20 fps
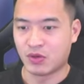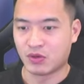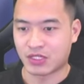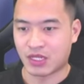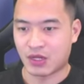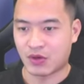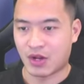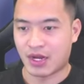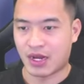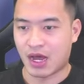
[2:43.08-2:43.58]

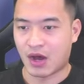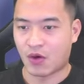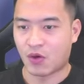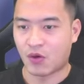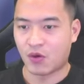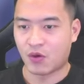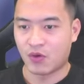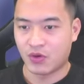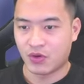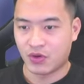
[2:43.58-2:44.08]
giai đoạn đầu
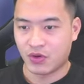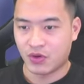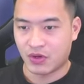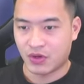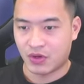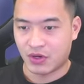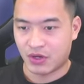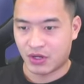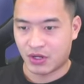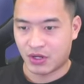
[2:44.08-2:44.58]

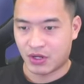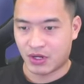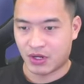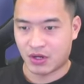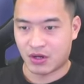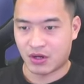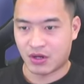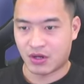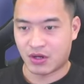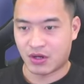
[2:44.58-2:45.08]

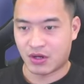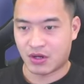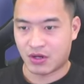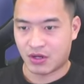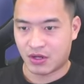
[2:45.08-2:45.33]
đó